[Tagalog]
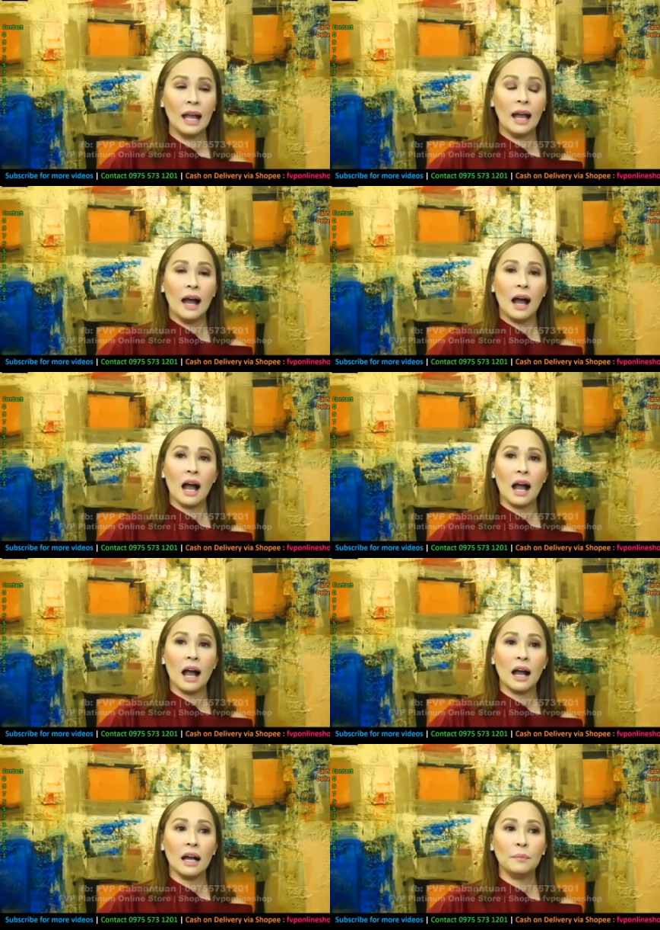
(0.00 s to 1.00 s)
Ah,
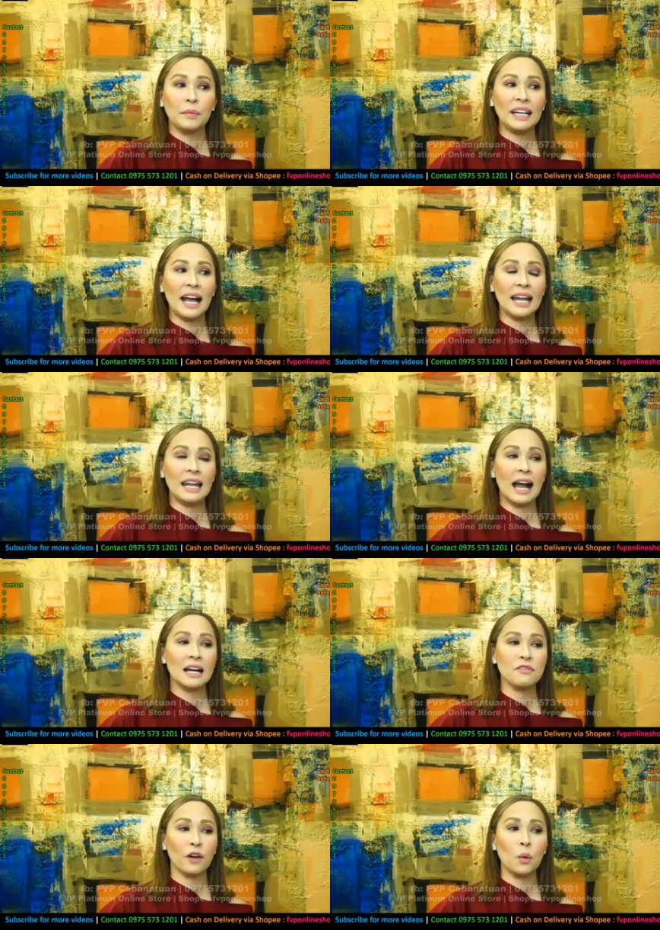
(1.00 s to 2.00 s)
uh, kaya
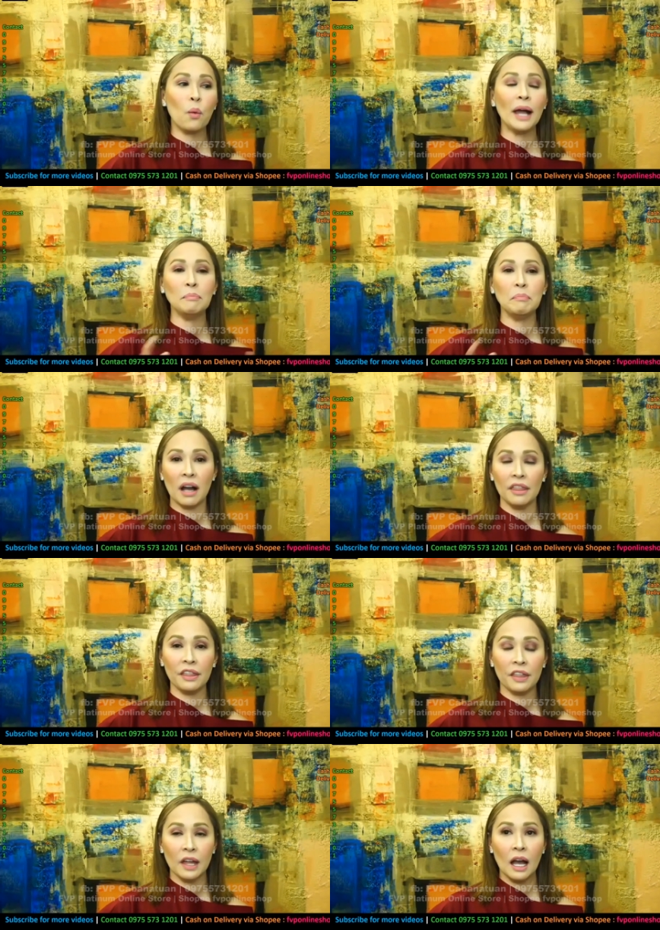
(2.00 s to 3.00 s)
lang, for one month,
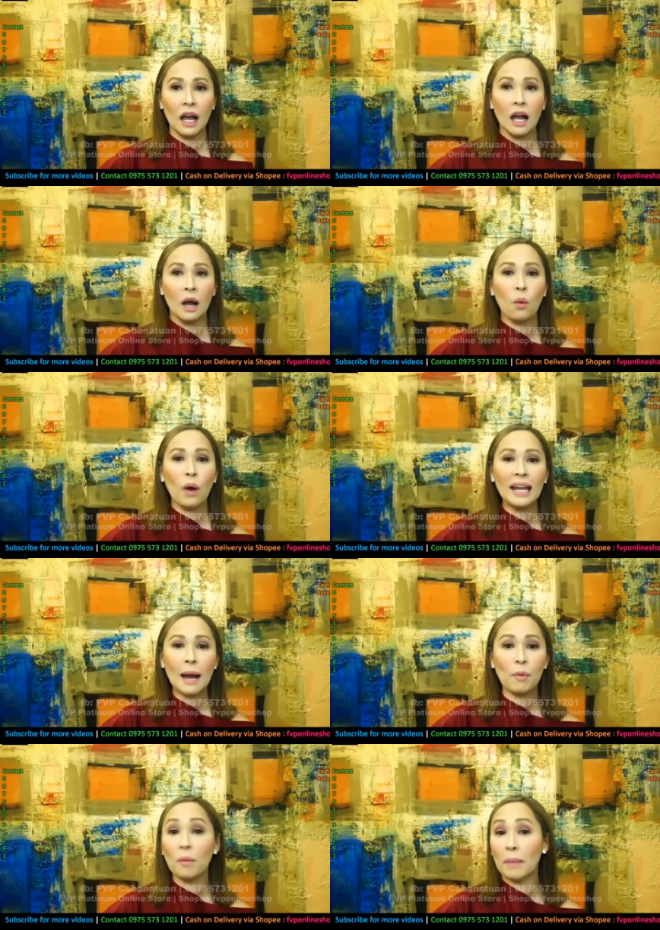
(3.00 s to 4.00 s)
wala
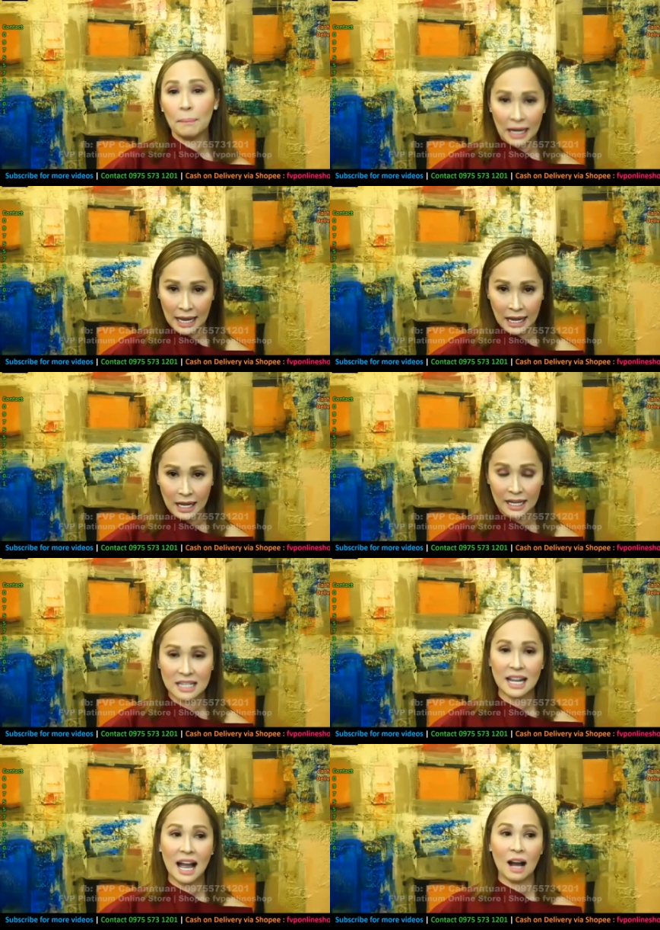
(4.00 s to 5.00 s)
pong mabili
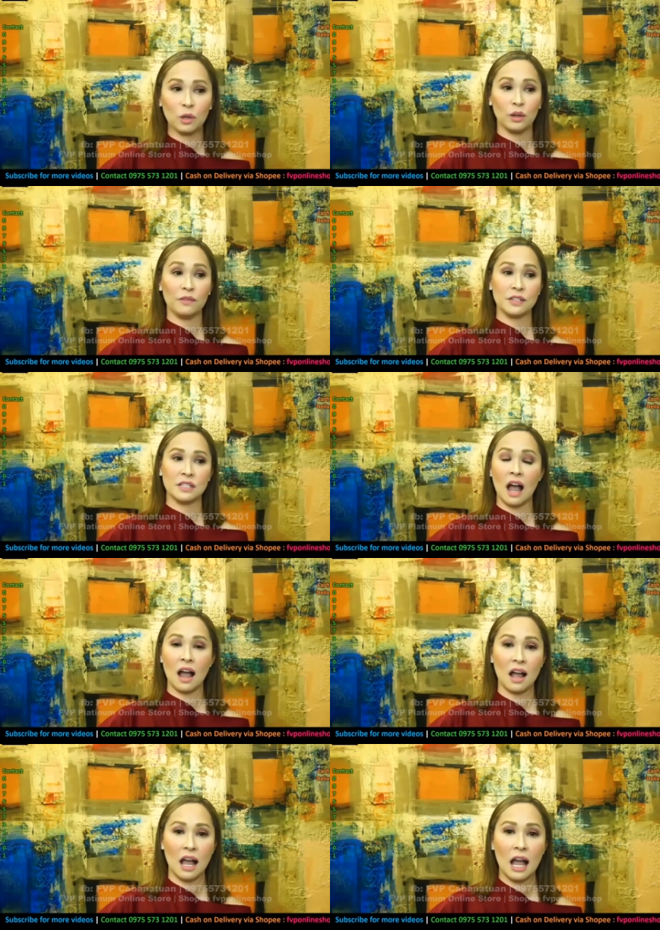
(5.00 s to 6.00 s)
kasi out of
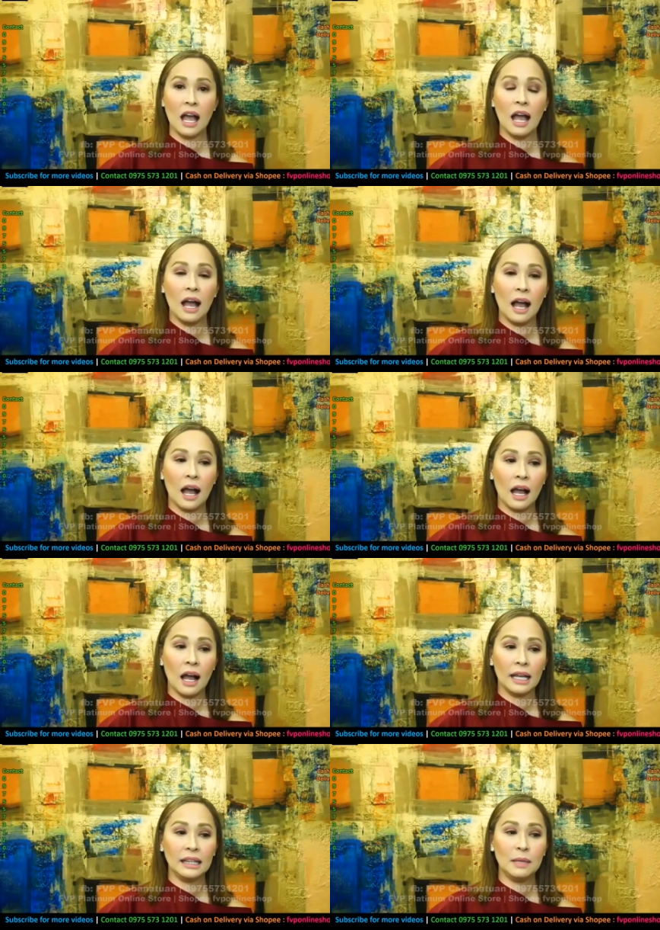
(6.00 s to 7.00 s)
stock uh,
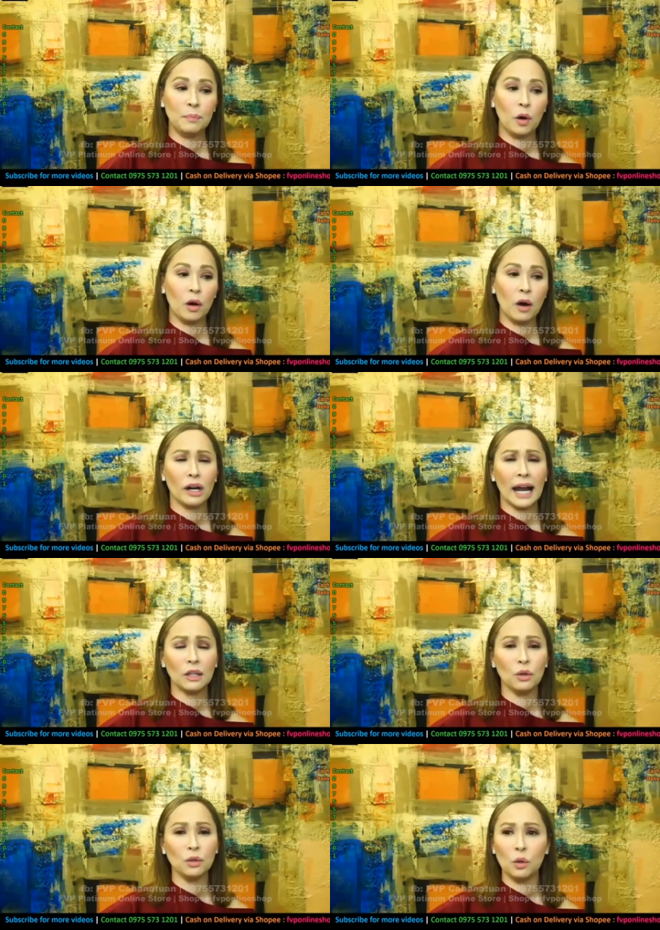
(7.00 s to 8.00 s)
hindi po, or I
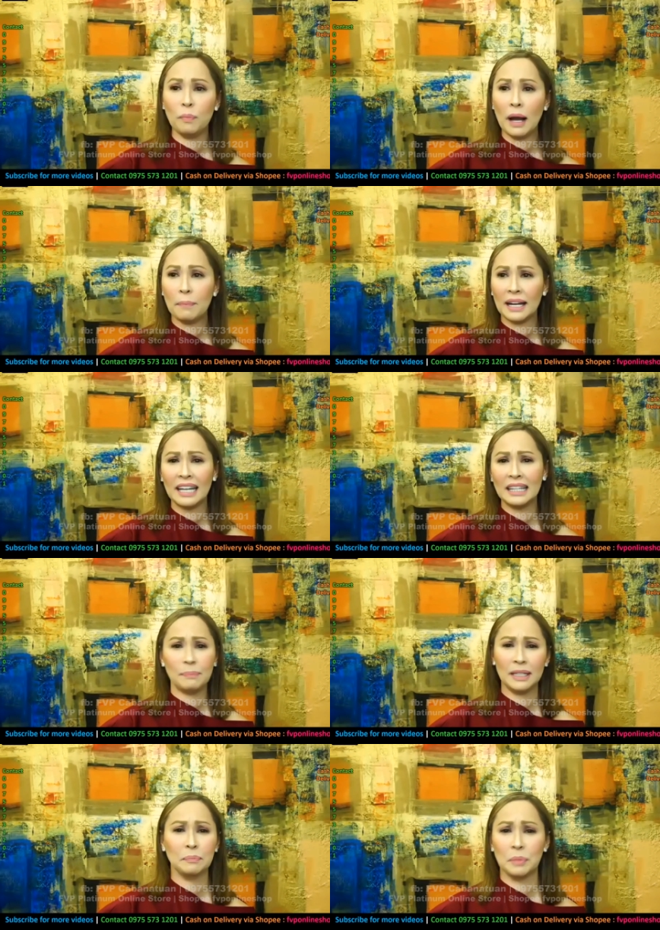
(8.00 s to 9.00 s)
don't know, pa, parang hindi pa
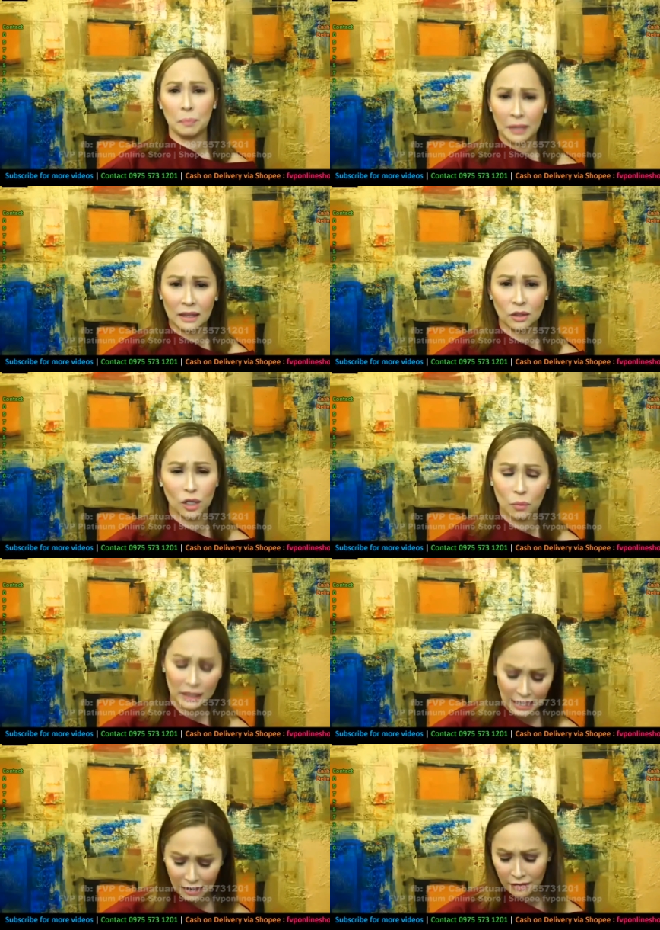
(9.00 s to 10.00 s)
nagpe-print or whatever.